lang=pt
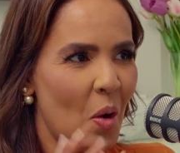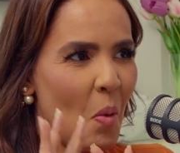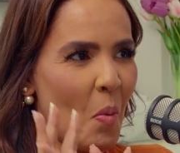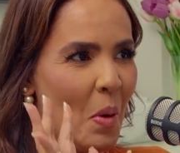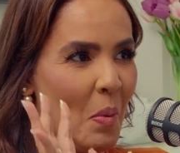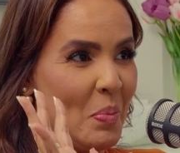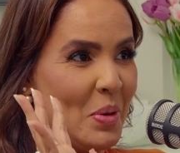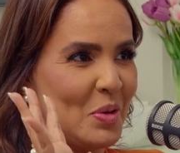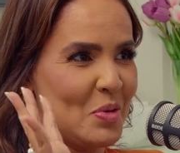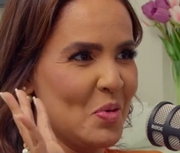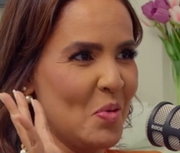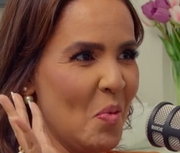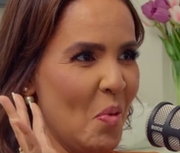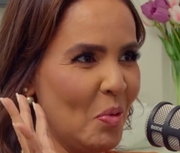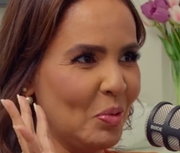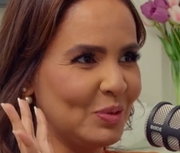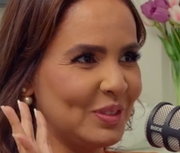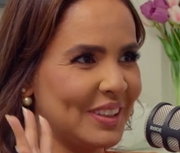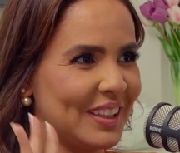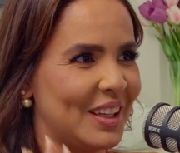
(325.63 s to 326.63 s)
uma
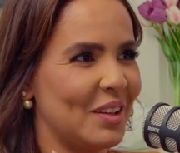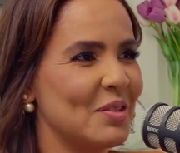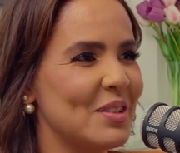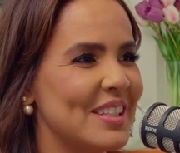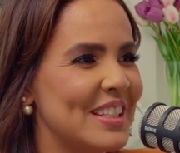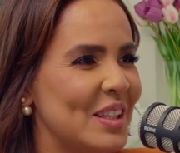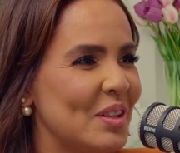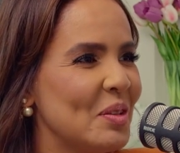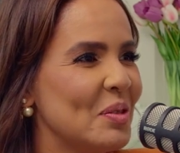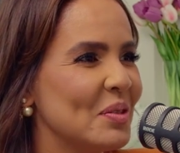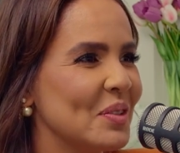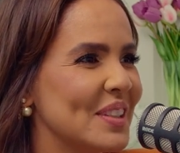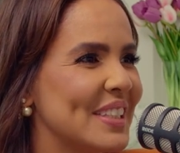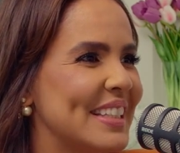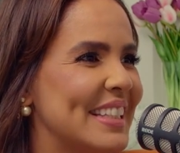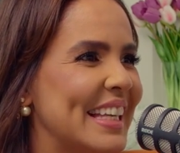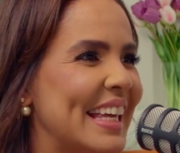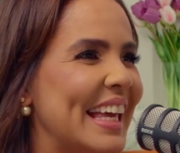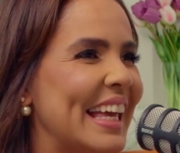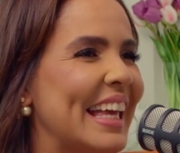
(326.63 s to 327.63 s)
pergunta que eu sigo
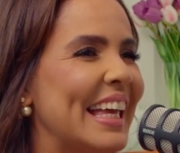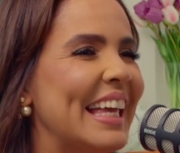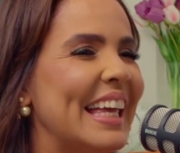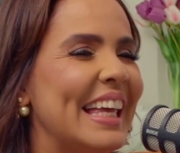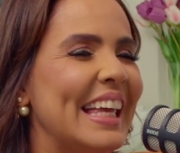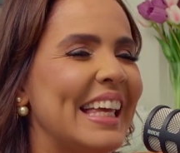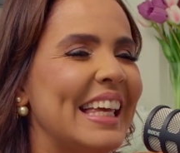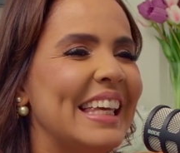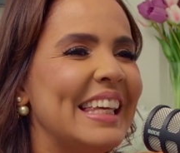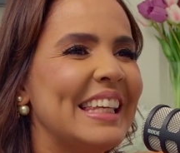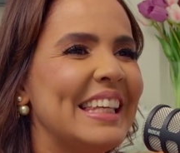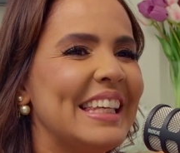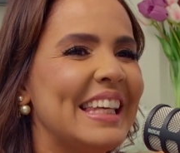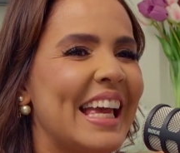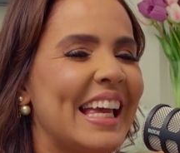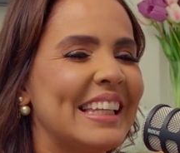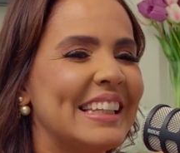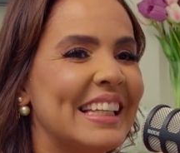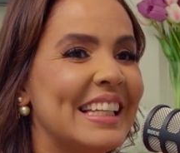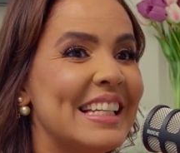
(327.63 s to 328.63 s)
você e
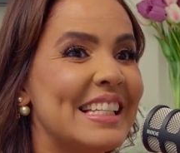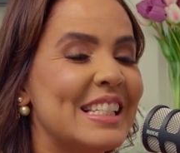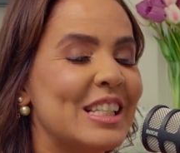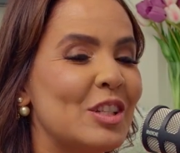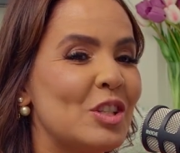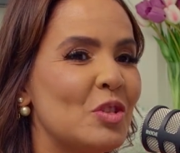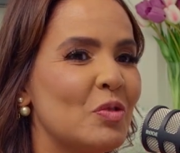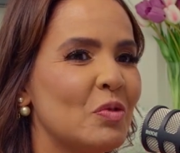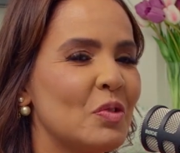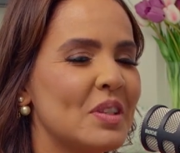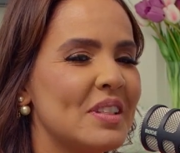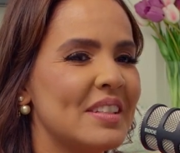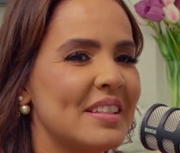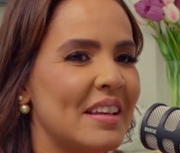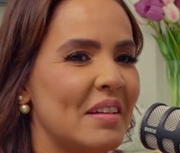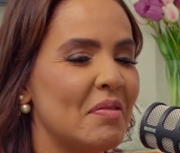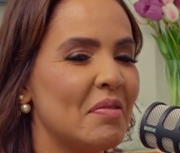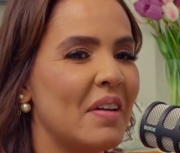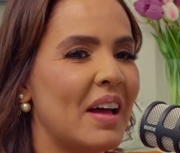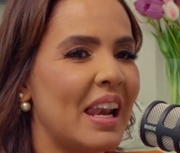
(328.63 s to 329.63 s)
é interessante
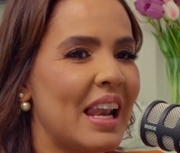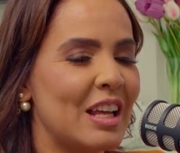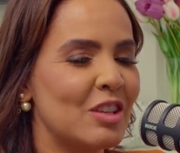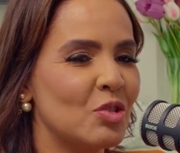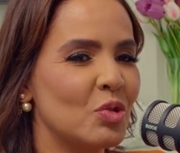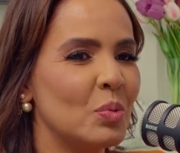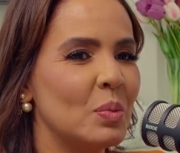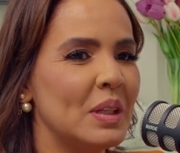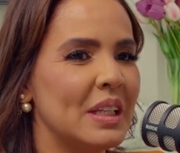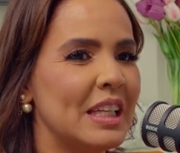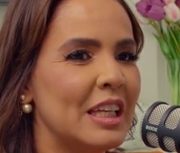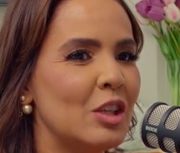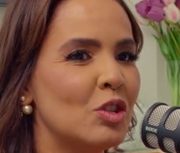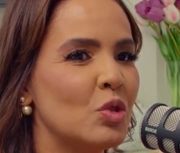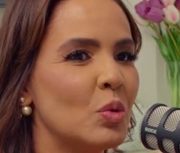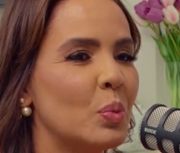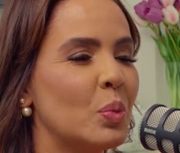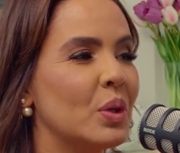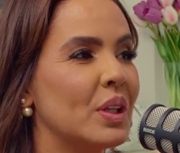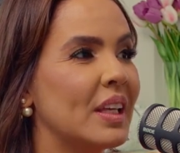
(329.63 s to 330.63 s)
você falar sobre
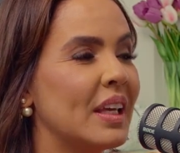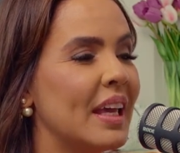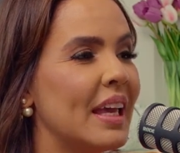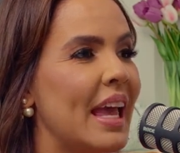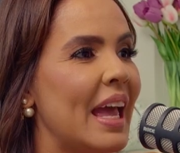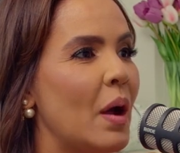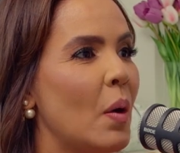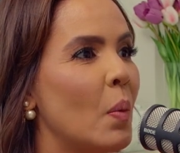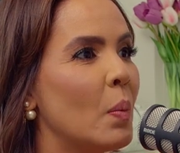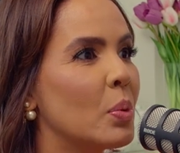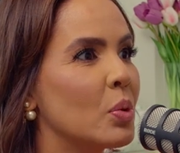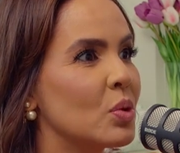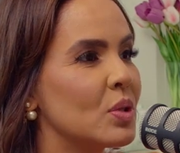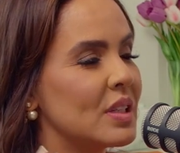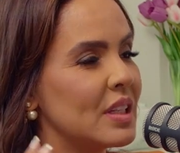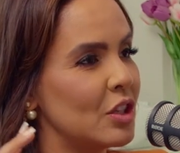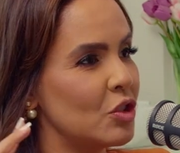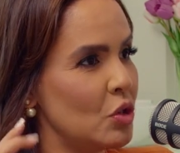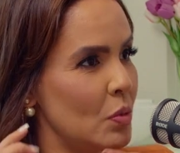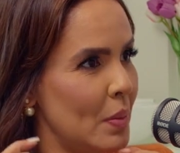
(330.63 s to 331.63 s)
isso porque é um
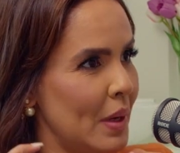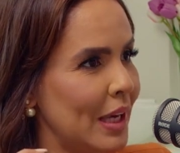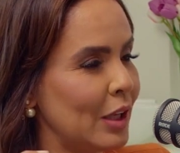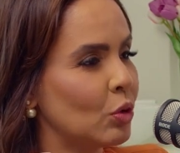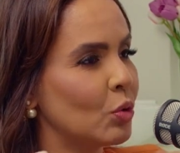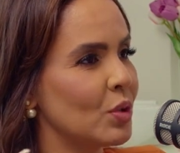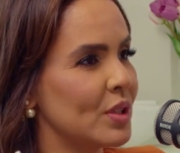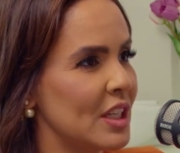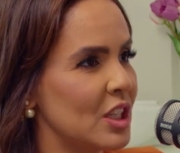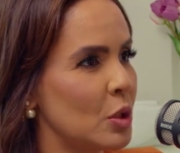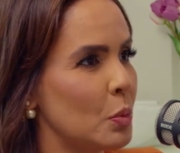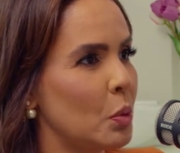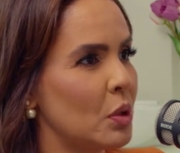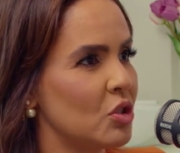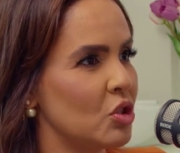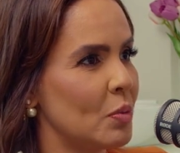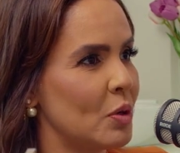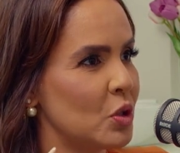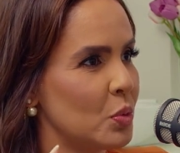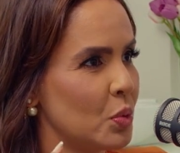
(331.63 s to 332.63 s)
procedimento, não sei se eu
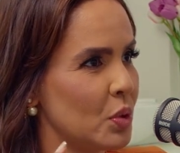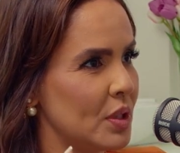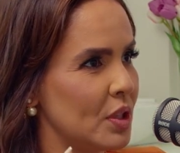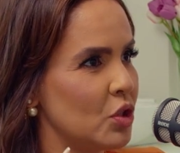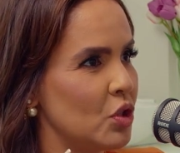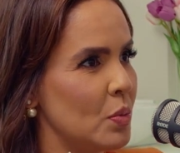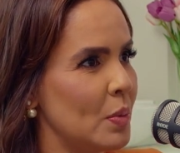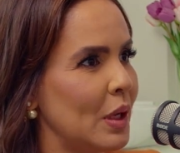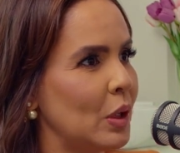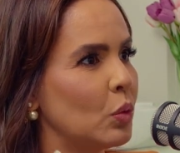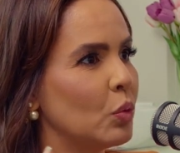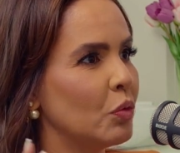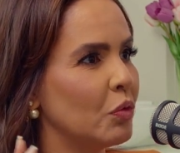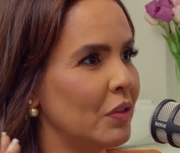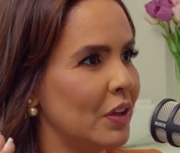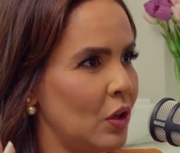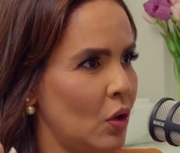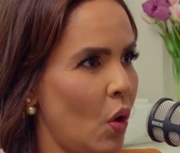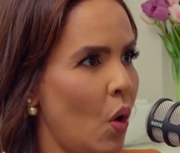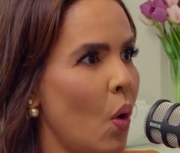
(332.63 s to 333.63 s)
posso chamar de procedimento o
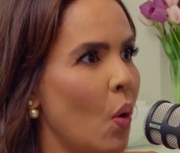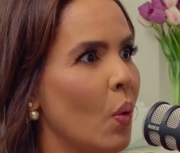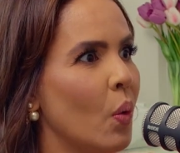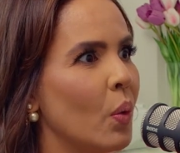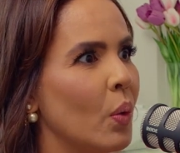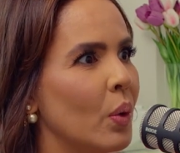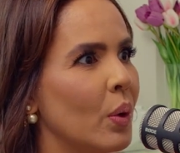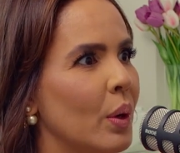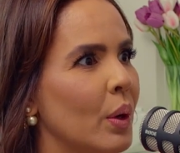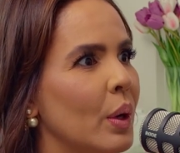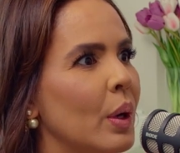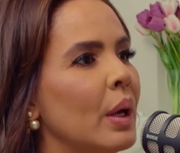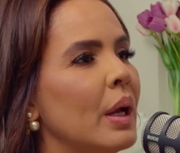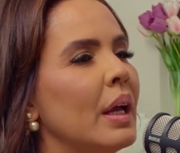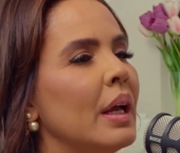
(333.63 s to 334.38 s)
fenol, uhum